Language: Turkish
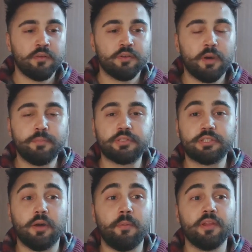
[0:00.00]
Kapısı
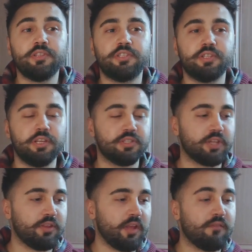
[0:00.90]
kapalı içinde
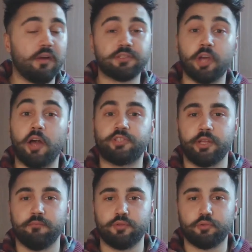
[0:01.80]
insanlar var sağa
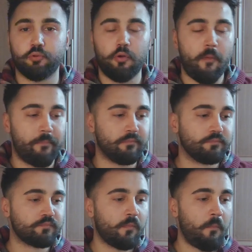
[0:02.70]
çekmiş duruyor.
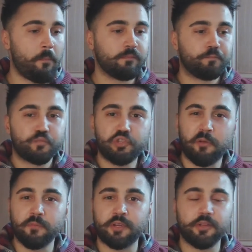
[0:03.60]

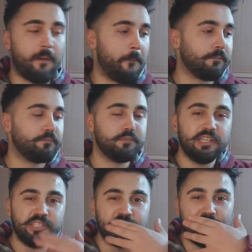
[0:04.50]
Camları da
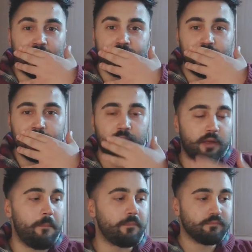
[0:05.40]
inceden
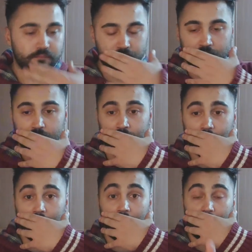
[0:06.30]
filmde.
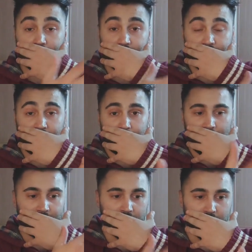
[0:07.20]
Arkadayım
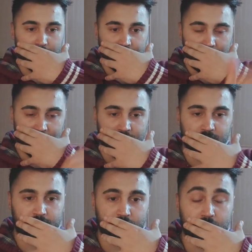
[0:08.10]
ben arabanın arka
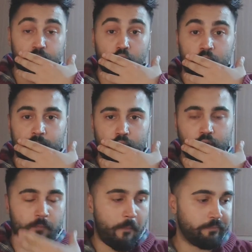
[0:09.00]
tarafındayım
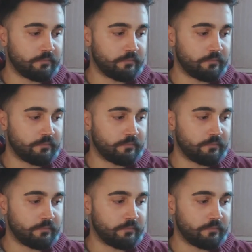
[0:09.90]
göremiyorum.